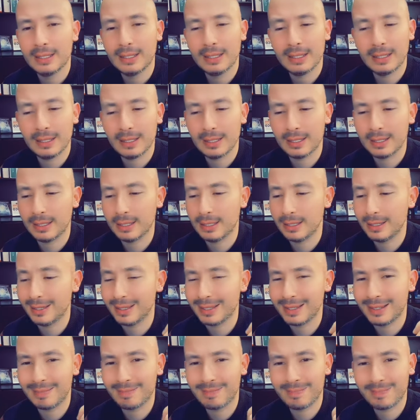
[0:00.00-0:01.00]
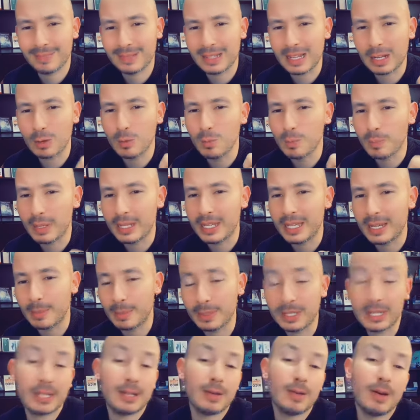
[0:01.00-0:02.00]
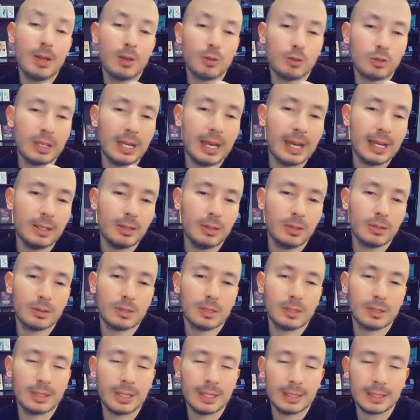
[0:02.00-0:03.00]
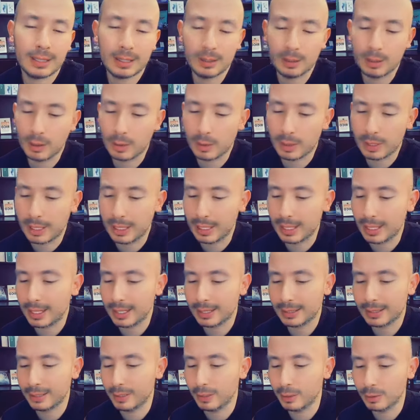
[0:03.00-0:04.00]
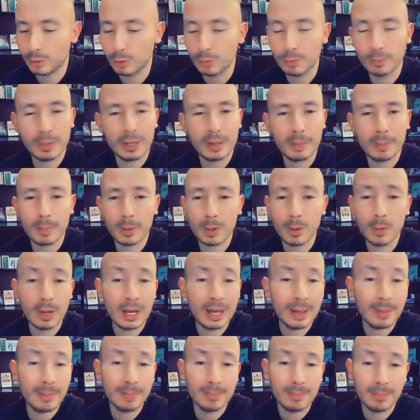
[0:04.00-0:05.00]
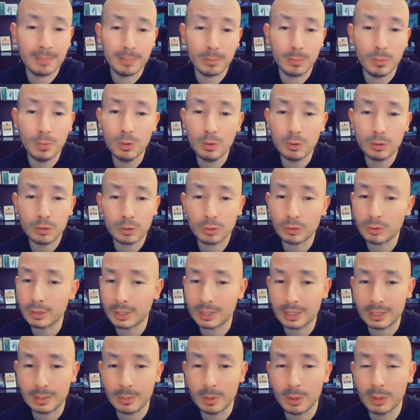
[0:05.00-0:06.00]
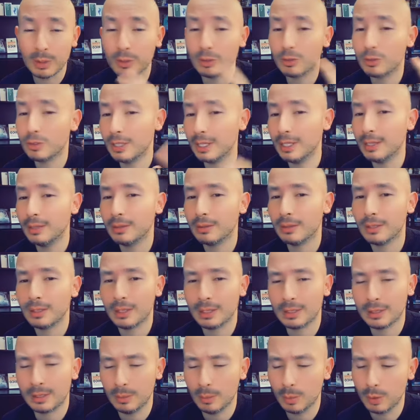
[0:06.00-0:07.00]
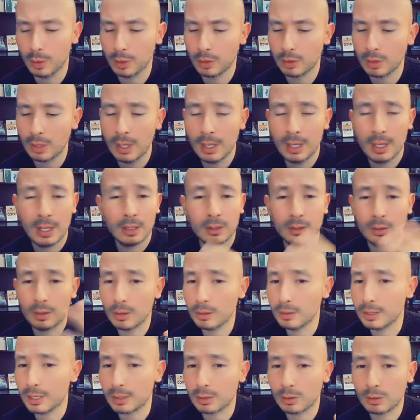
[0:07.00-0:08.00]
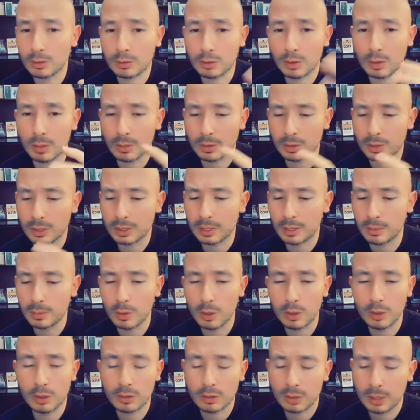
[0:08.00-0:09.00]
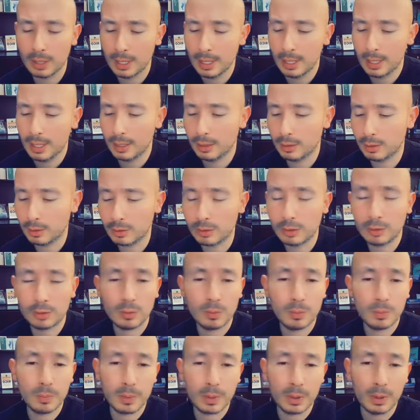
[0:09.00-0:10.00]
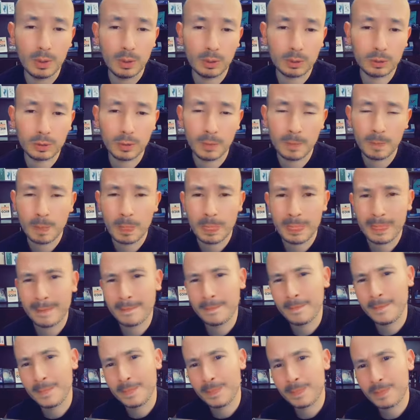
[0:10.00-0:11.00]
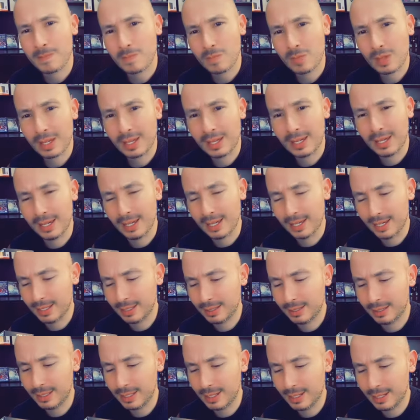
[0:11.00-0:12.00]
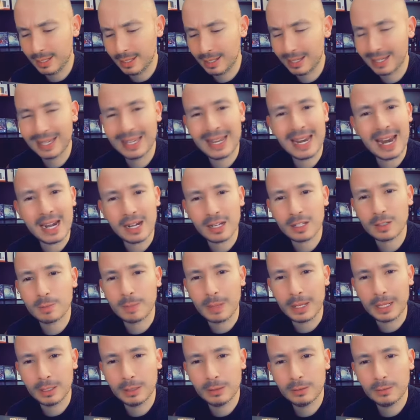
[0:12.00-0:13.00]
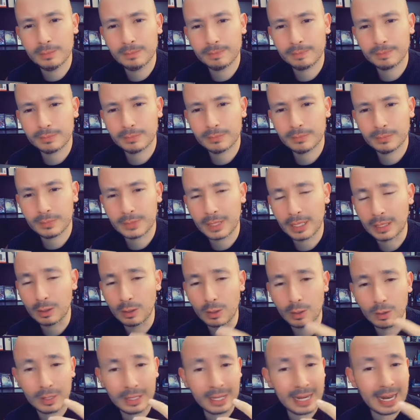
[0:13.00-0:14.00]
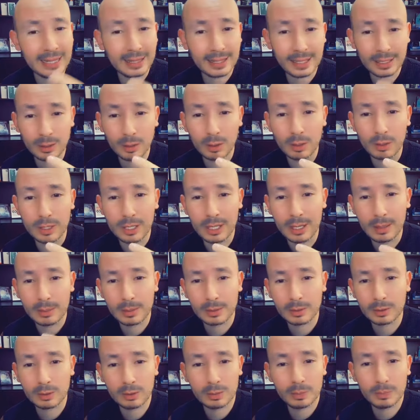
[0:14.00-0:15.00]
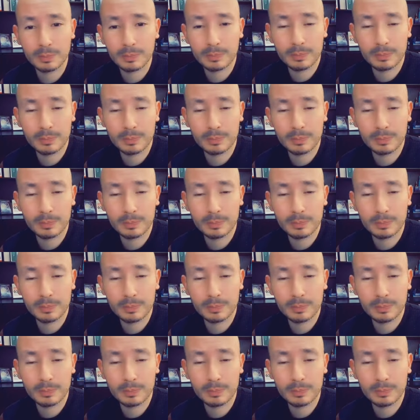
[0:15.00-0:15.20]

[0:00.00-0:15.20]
Eh, la compañía pues ya lleva 12 años, esta tecnología ha sido súper probada, muchos testimonios, cientos de testimonios, todos los días construimos testimonios, entonces es un producto que tiene gran respaldo, gran tecnología, porque esto es